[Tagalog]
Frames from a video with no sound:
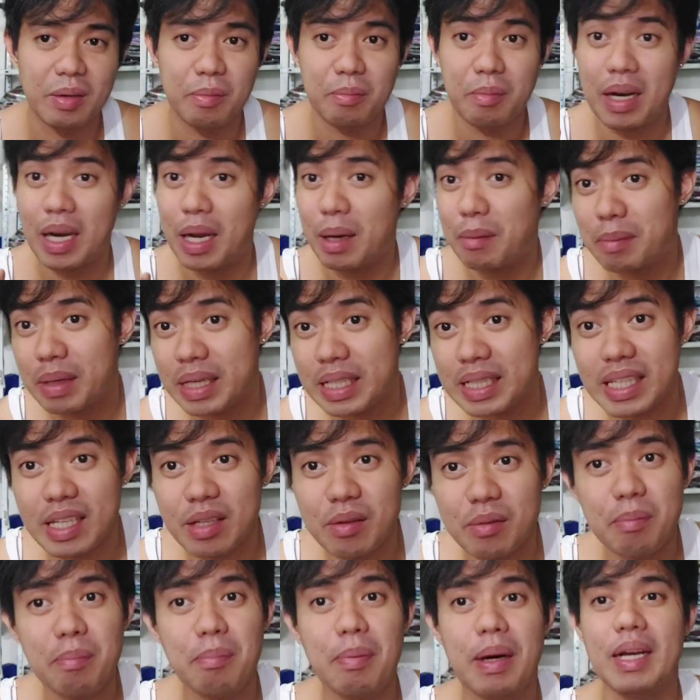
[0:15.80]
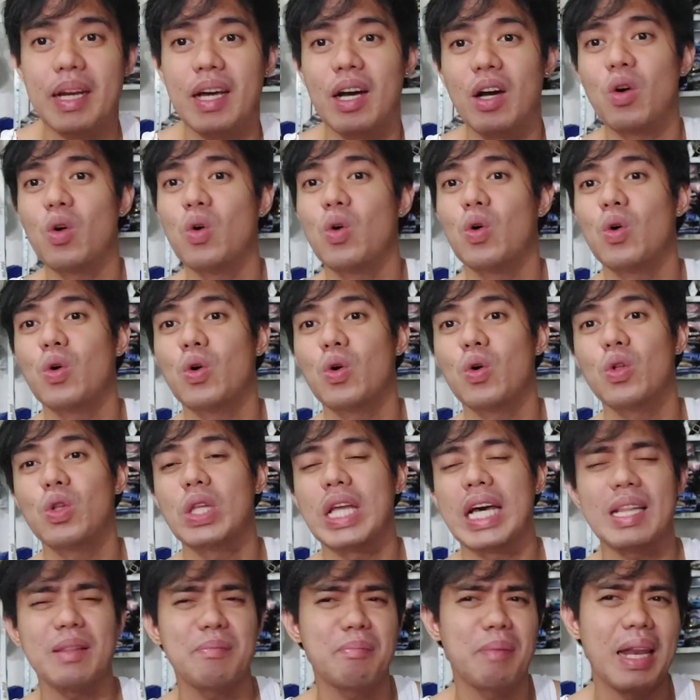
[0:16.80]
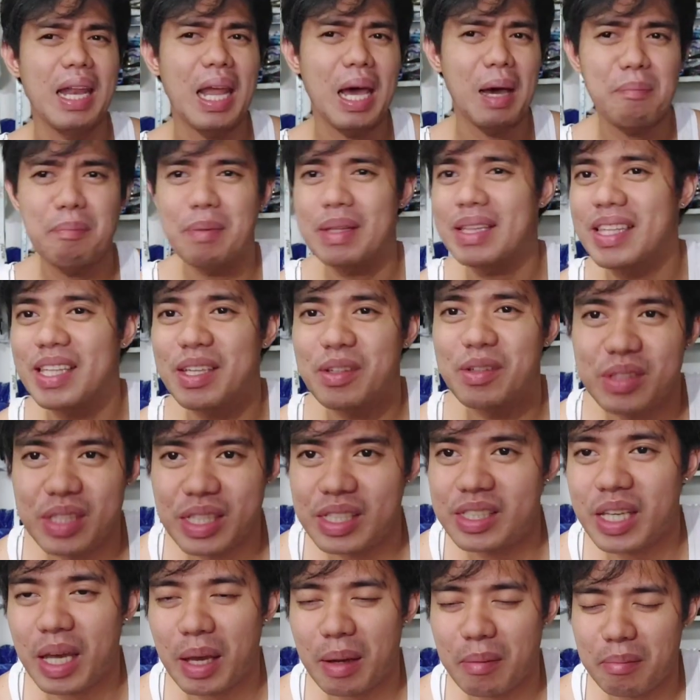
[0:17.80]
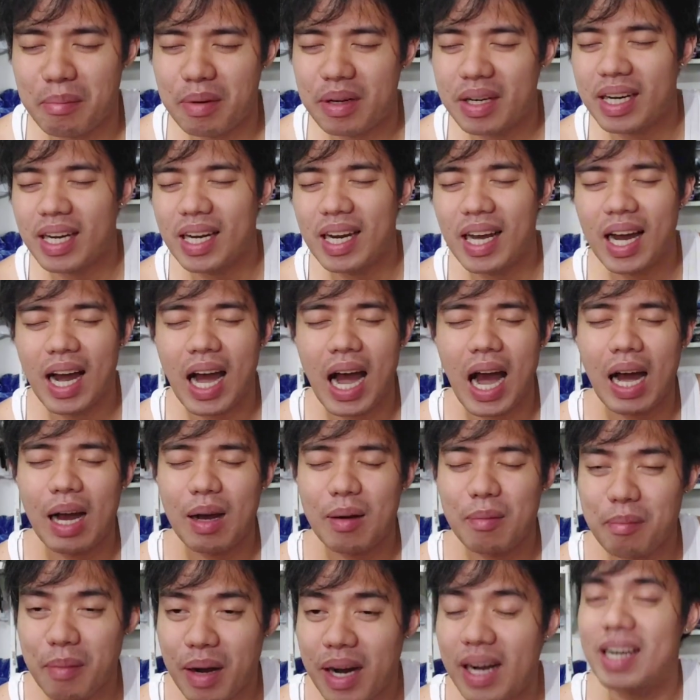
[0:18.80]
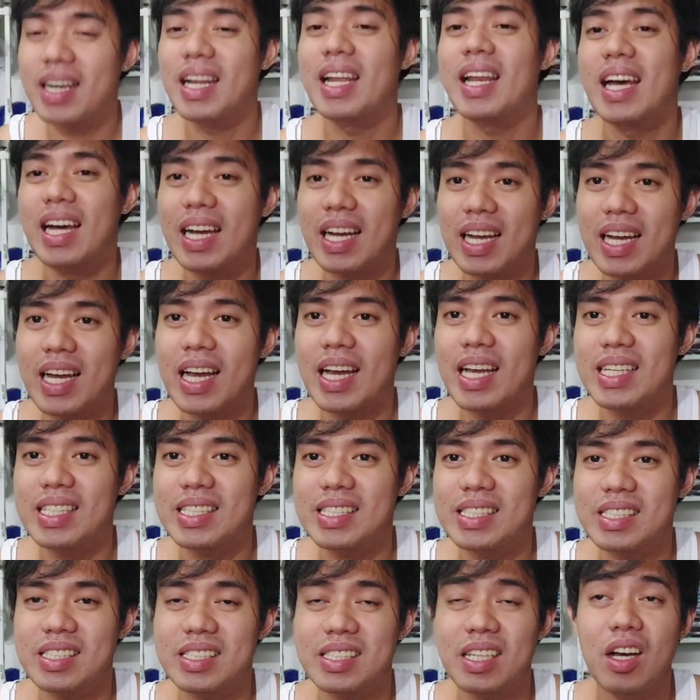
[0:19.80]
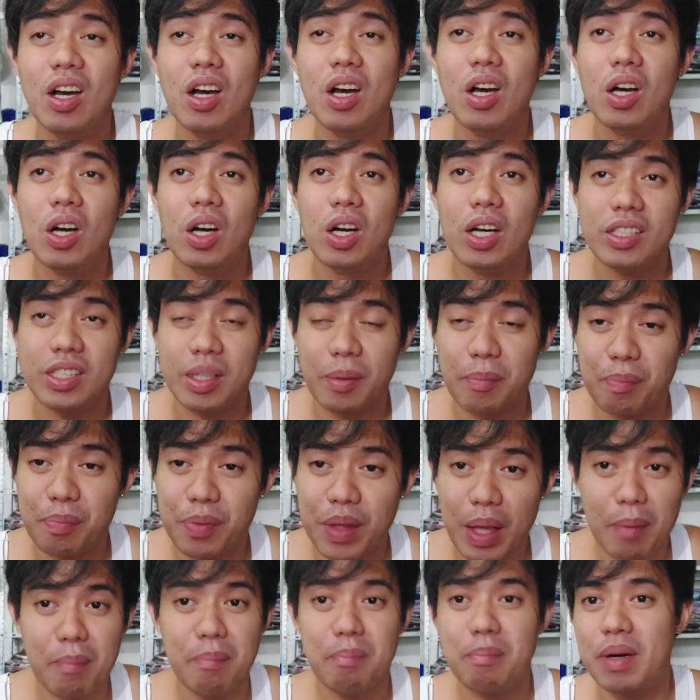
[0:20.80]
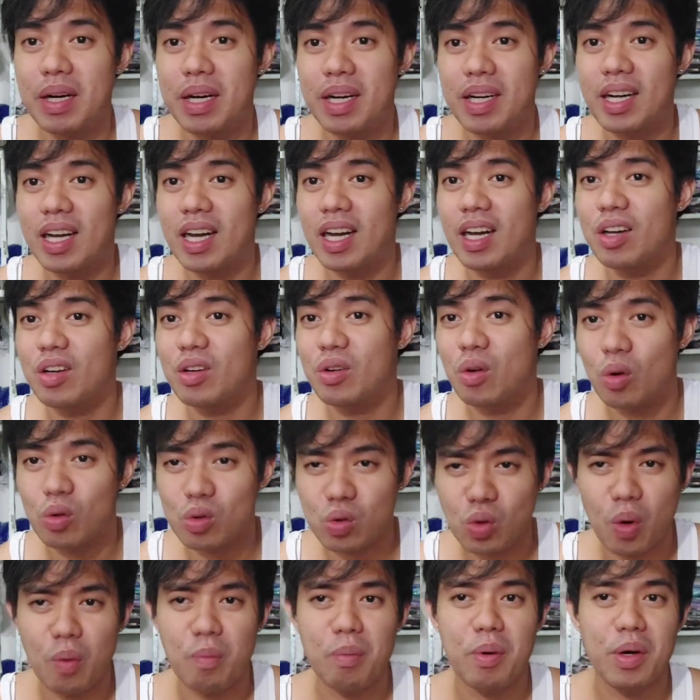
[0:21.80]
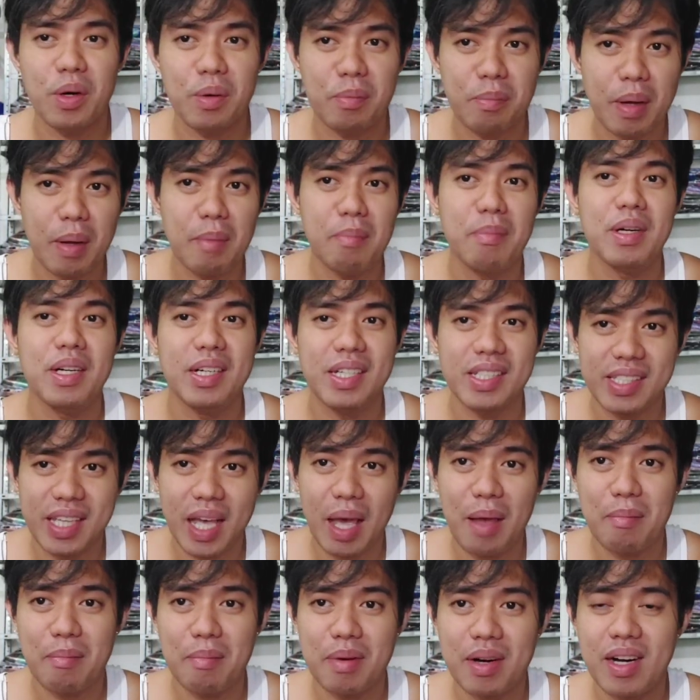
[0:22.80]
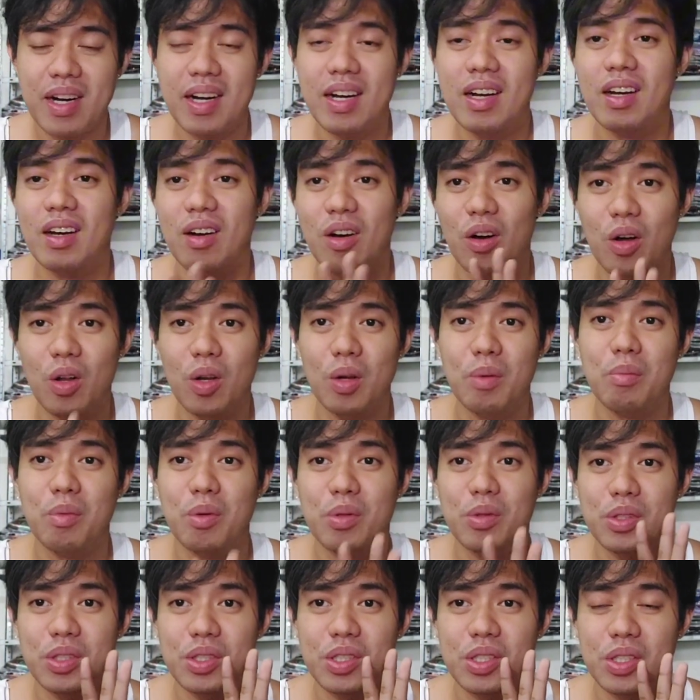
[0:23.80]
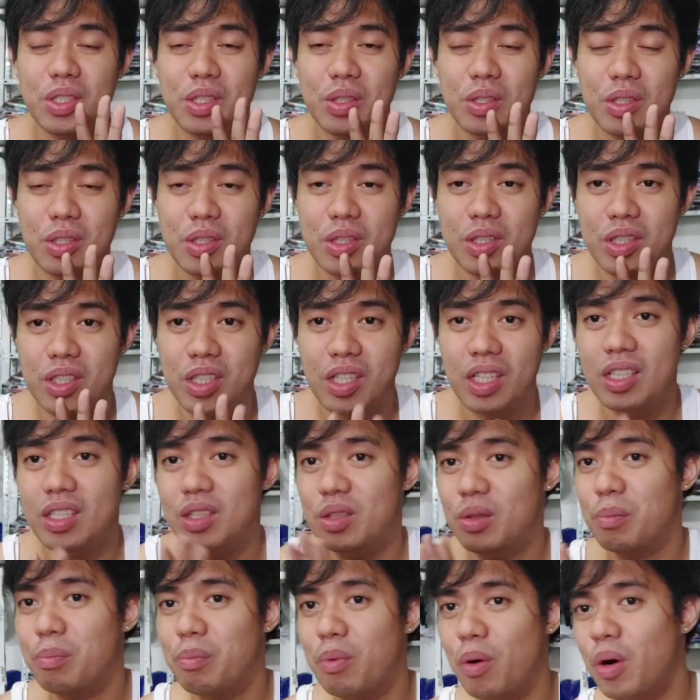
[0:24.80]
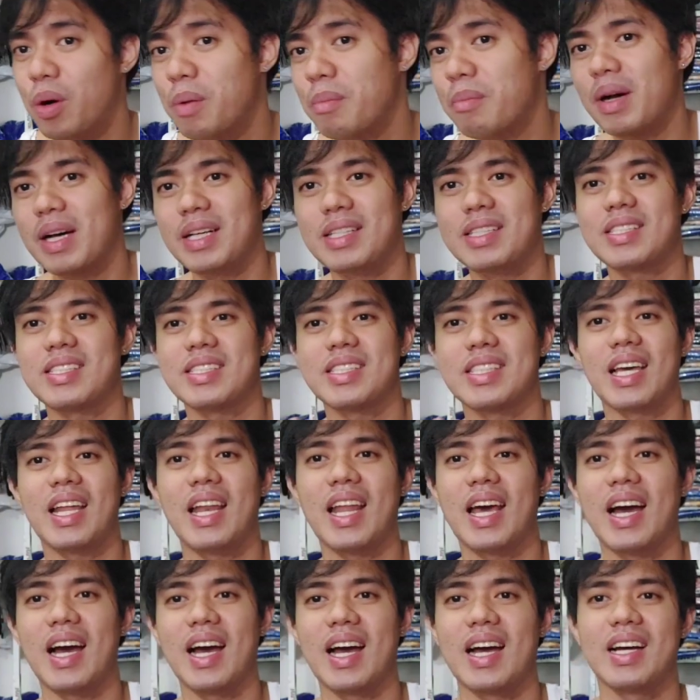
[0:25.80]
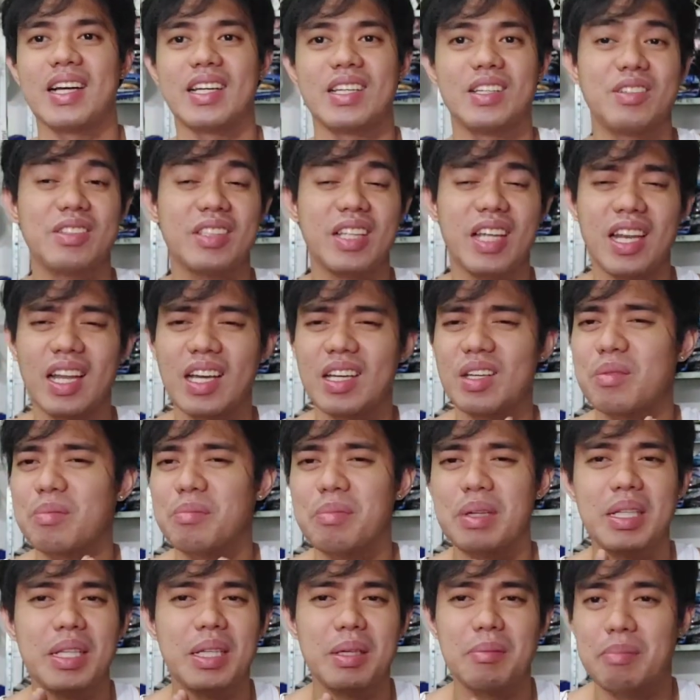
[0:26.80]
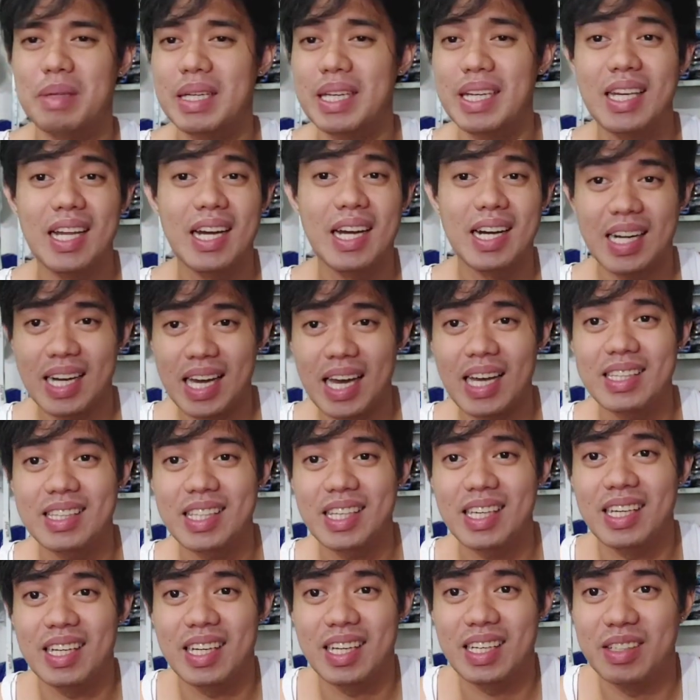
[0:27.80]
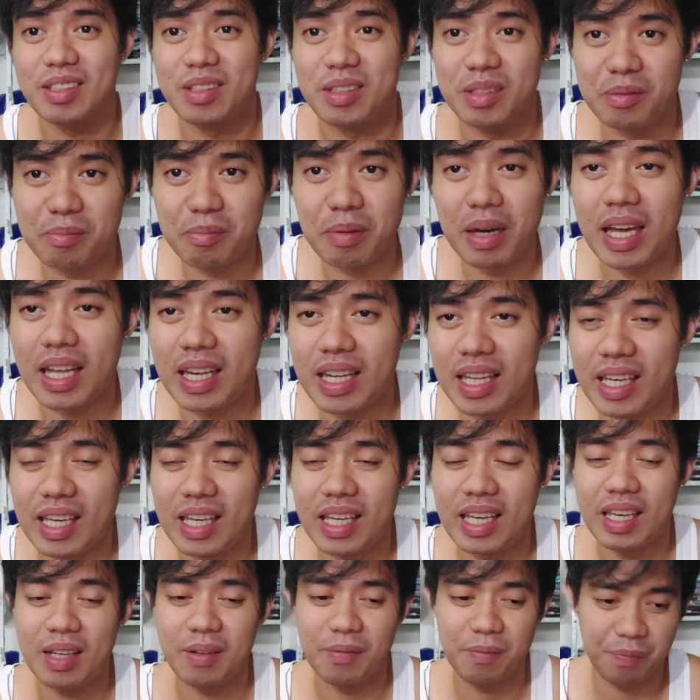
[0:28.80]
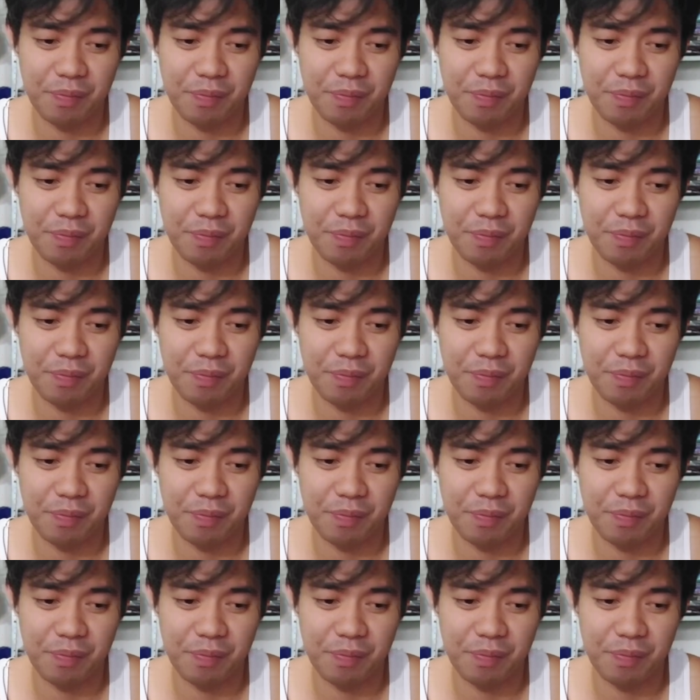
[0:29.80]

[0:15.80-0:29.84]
malamig na yung panahon, at malapit na yung December, ilang hakbang na lang guys. September na ngayon, October, November, December, almost 3 to 4 months na lang. Yun na lang yung binibilang natin ngayon. Bali,